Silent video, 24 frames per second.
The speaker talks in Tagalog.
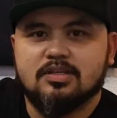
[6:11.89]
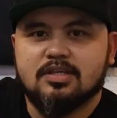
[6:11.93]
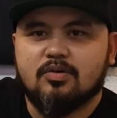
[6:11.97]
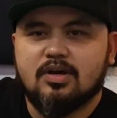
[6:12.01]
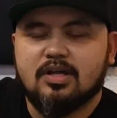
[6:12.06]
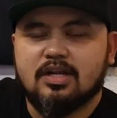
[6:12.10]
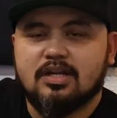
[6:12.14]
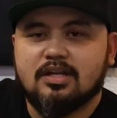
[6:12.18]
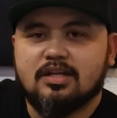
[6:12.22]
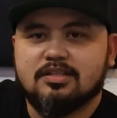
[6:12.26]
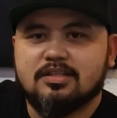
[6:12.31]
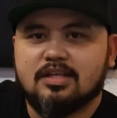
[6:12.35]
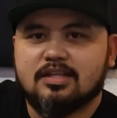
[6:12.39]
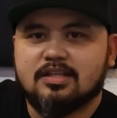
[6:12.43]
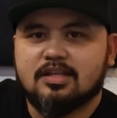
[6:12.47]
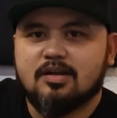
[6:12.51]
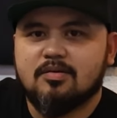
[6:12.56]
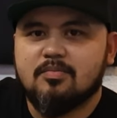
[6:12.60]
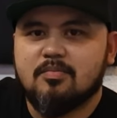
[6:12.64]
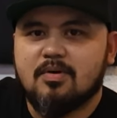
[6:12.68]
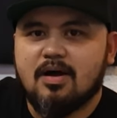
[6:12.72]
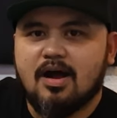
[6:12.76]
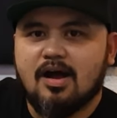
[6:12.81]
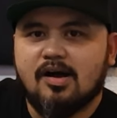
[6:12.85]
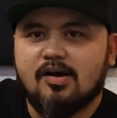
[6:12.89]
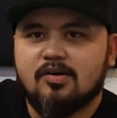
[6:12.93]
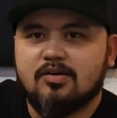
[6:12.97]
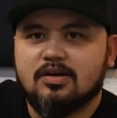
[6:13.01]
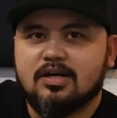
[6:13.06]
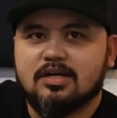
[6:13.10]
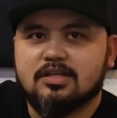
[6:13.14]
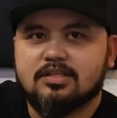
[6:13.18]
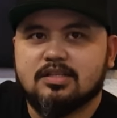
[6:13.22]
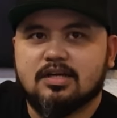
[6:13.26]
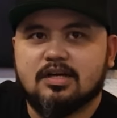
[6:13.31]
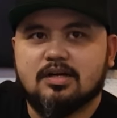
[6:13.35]
Kuwari, nagtatrabaho
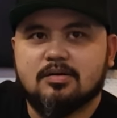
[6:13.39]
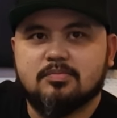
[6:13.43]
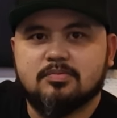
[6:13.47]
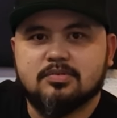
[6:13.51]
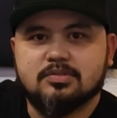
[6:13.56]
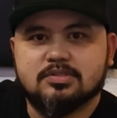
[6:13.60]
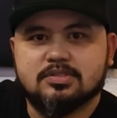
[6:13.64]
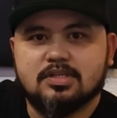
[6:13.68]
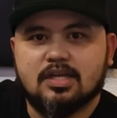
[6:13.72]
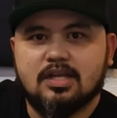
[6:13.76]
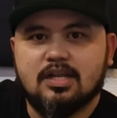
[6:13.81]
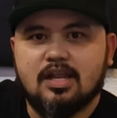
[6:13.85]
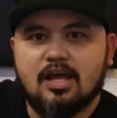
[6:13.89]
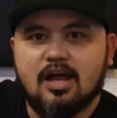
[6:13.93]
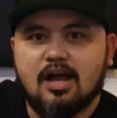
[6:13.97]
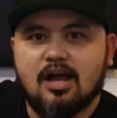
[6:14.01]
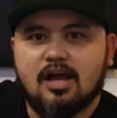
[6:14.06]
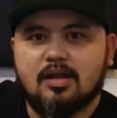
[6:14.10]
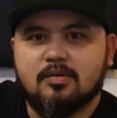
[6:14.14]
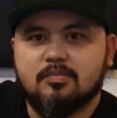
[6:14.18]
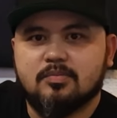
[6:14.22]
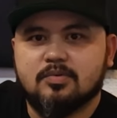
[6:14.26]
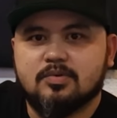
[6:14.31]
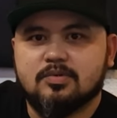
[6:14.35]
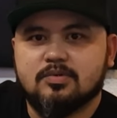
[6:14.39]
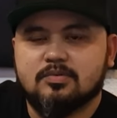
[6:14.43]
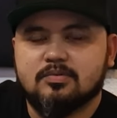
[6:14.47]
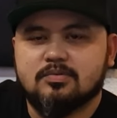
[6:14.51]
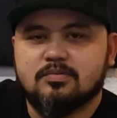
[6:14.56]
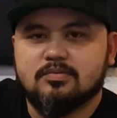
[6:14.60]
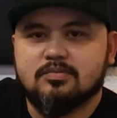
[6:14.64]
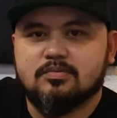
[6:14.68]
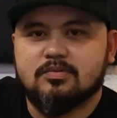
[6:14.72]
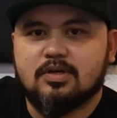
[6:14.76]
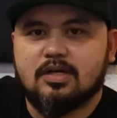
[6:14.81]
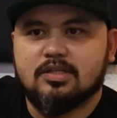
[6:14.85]
ka, tapos kailangan mong
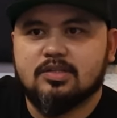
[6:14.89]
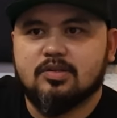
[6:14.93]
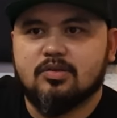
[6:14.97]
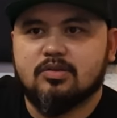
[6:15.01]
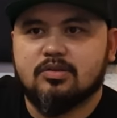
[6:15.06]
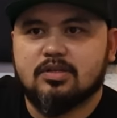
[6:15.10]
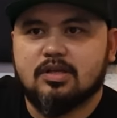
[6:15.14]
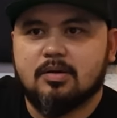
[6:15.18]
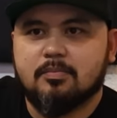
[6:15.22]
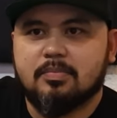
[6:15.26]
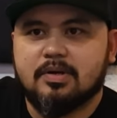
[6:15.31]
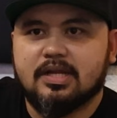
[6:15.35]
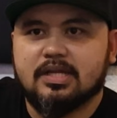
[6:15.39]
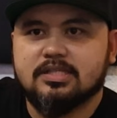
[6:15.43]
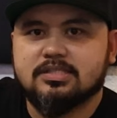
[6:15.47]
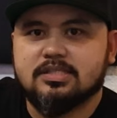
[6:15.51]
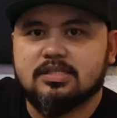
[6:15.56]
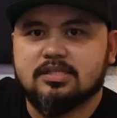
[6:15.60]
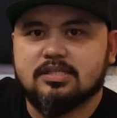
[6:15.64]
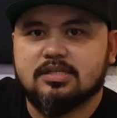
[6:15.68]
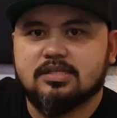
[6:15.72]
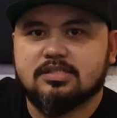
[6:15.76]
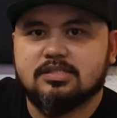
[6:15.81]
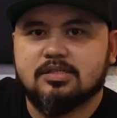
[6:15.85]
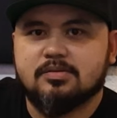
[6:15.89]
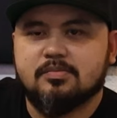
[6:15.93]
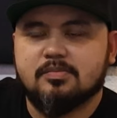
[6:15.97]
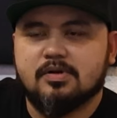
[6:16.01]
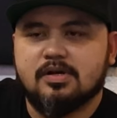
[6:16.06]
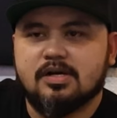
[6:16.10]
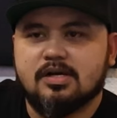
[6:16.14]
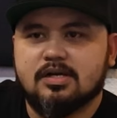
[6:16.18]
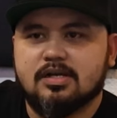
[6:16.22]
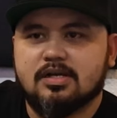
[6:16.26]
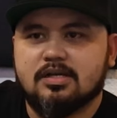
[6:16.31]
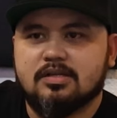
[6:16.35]
andun ka, present ka sa
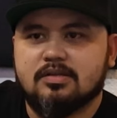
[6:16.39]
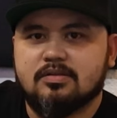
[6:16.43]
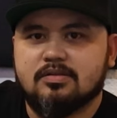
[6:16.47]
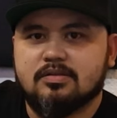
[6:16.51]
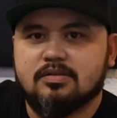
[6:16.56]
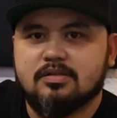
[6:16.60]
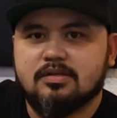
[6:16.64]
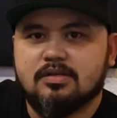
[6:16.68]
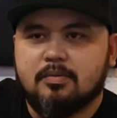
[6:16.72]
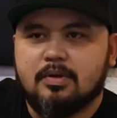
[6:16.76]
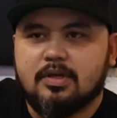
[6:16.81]
mga ganun.